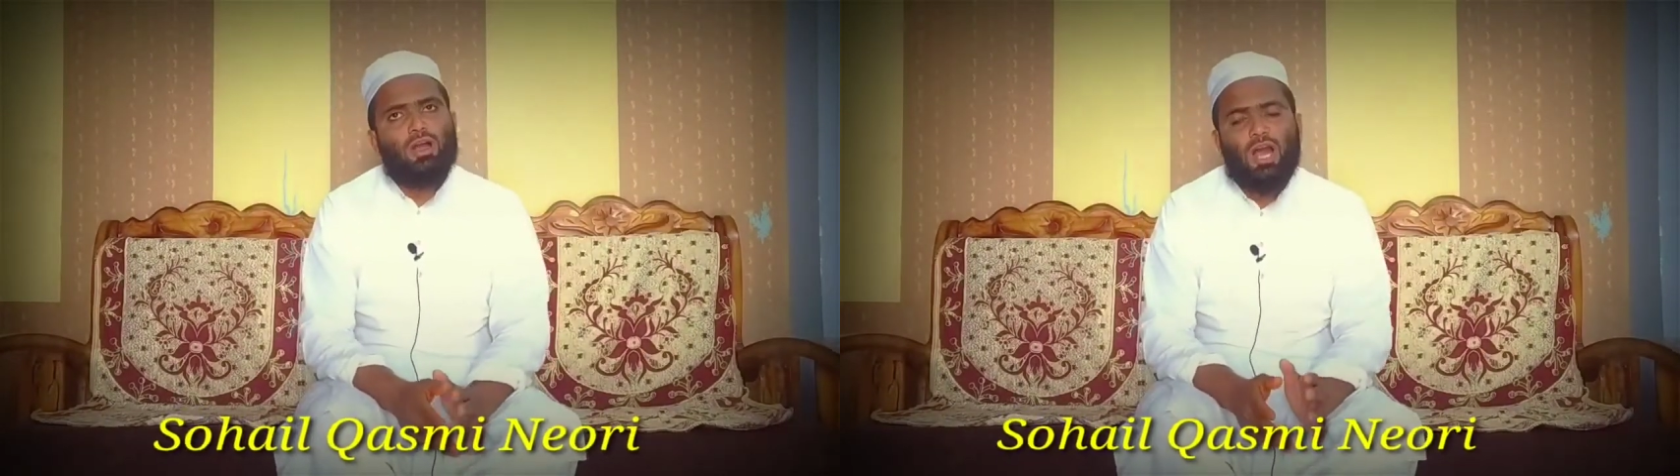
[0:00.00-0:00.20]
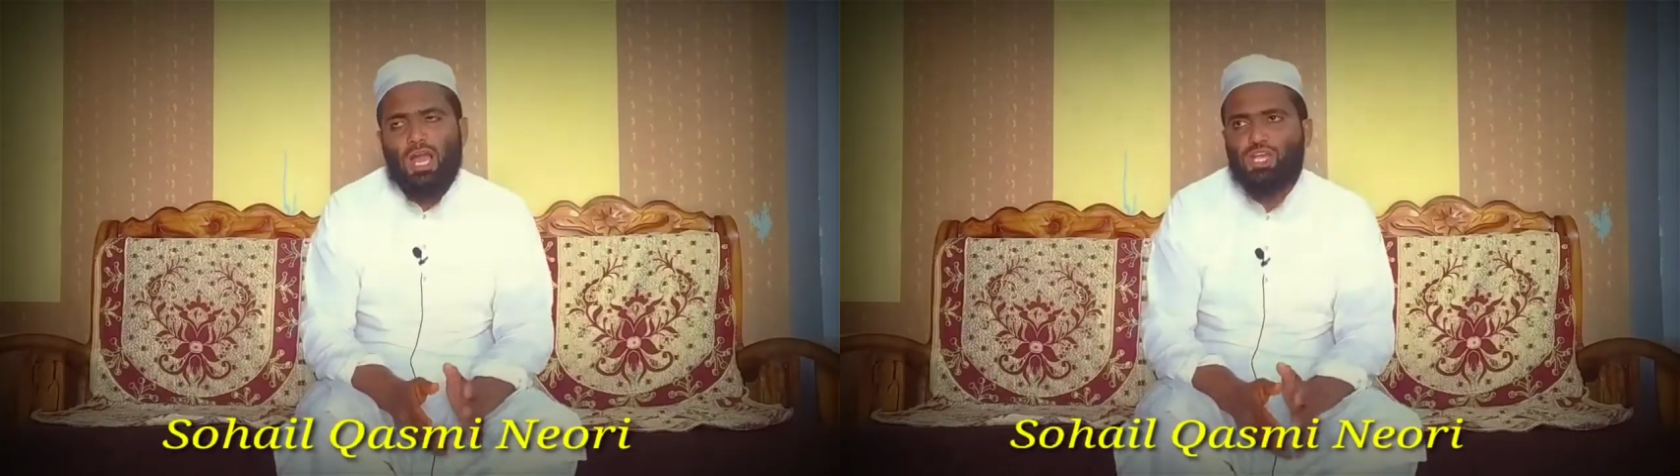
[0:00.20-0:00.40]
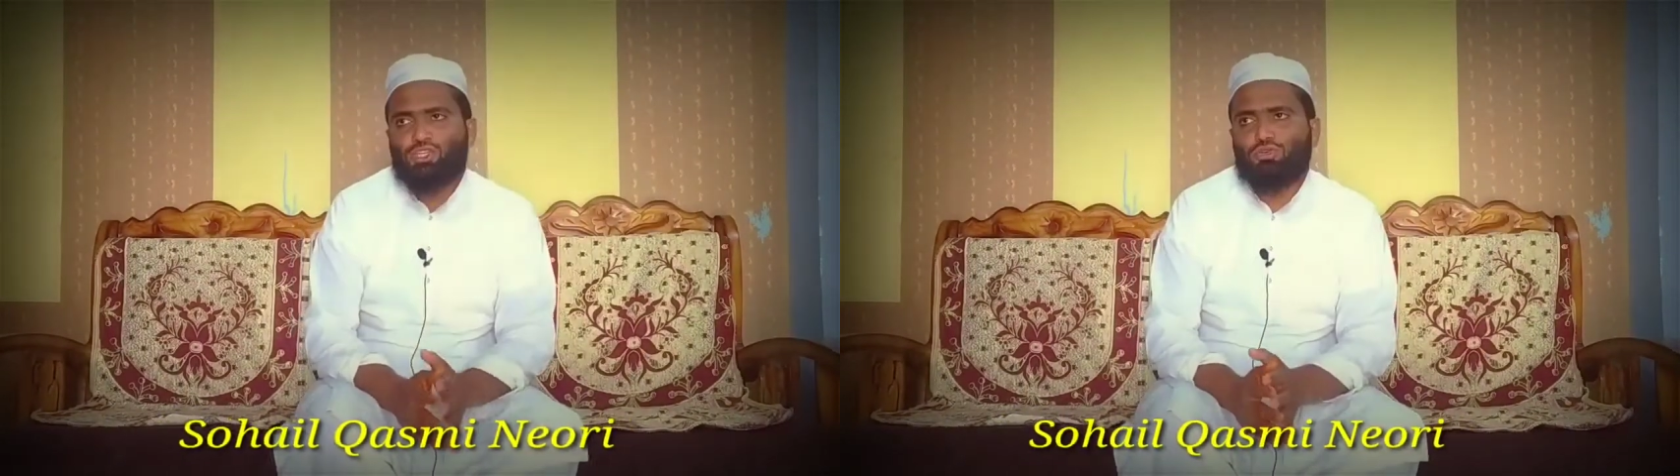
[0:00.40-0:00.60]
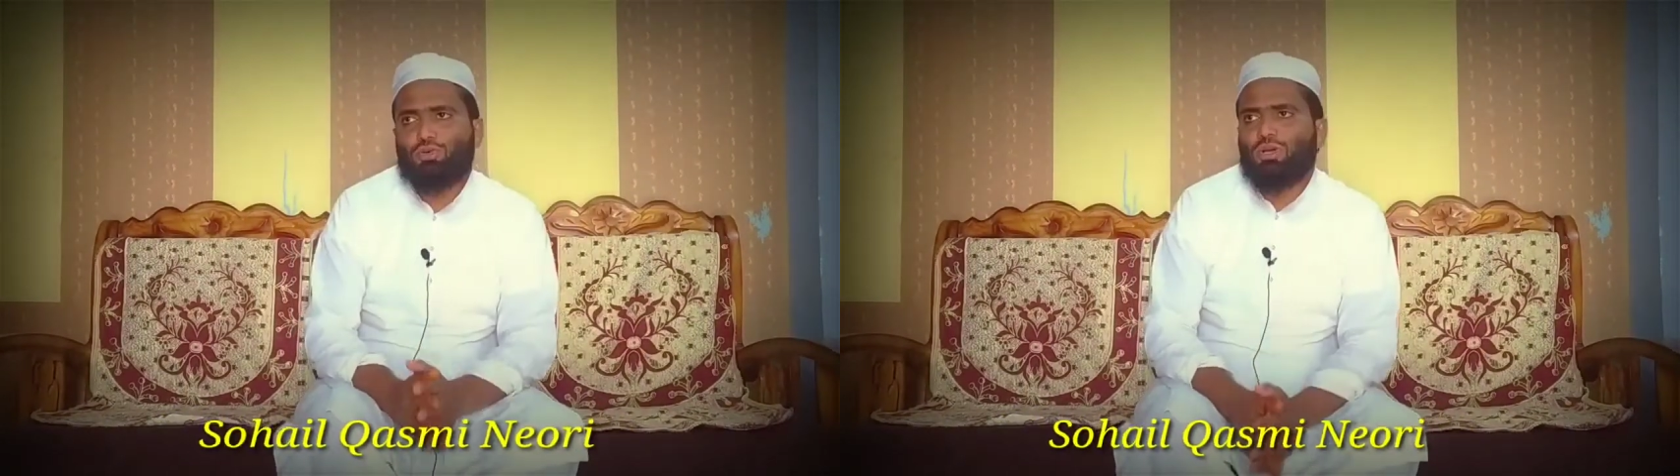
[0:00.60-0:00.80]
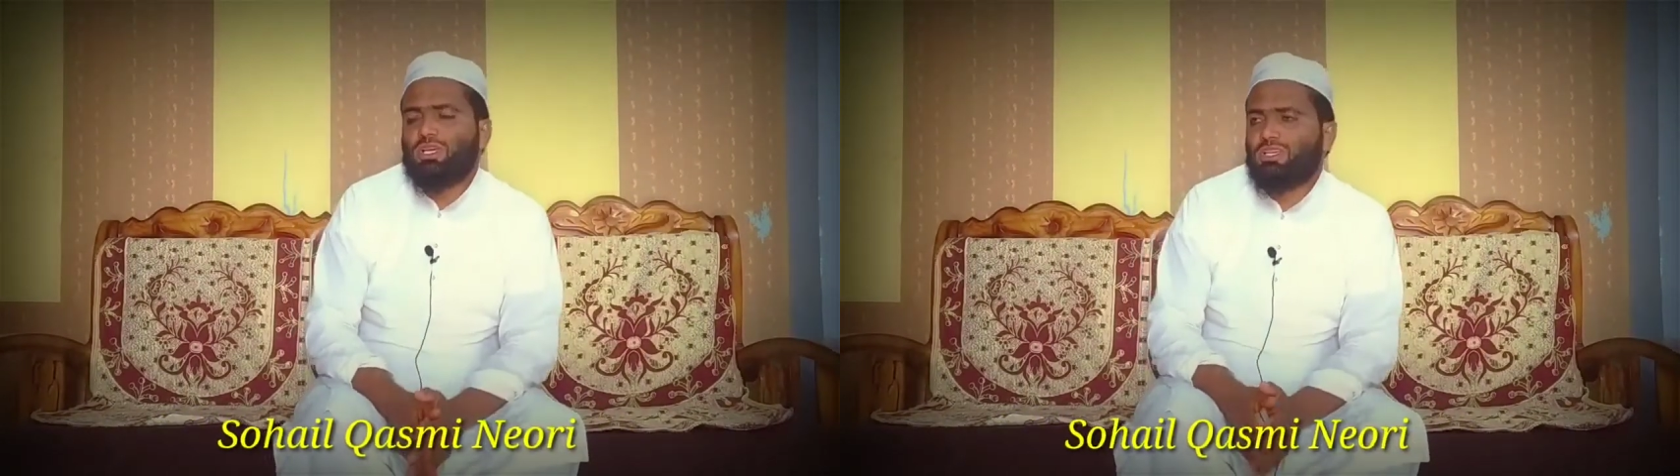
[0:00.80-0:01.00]
ख्वाहिश को
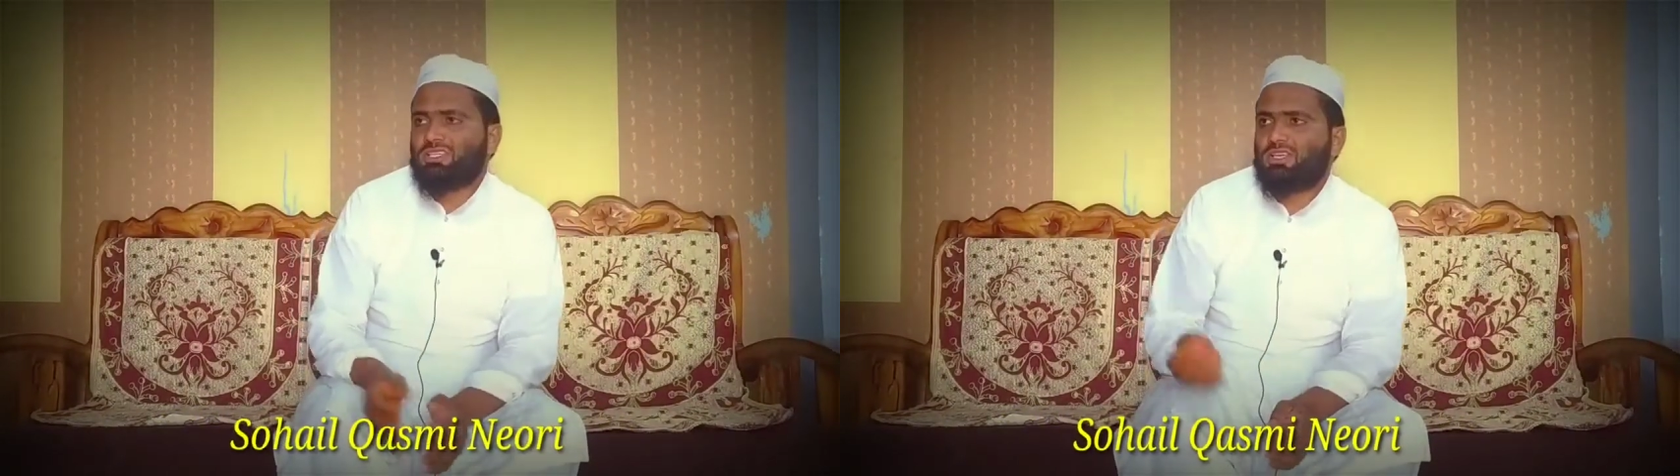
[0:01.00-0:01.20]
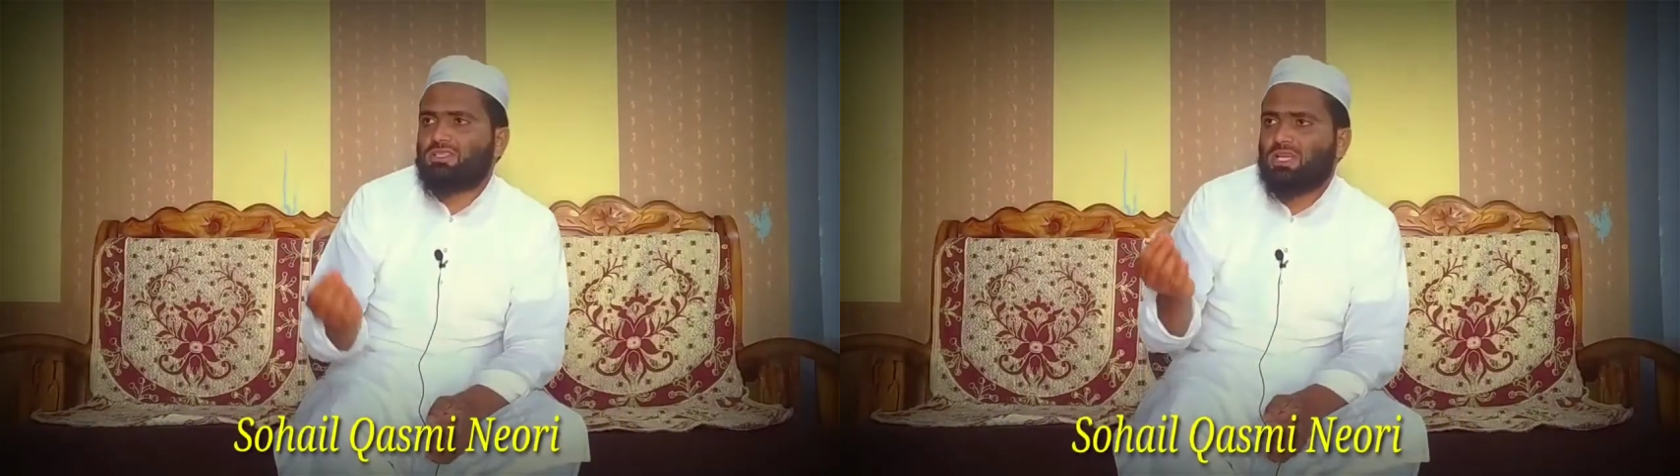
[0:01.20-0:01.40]
इसकी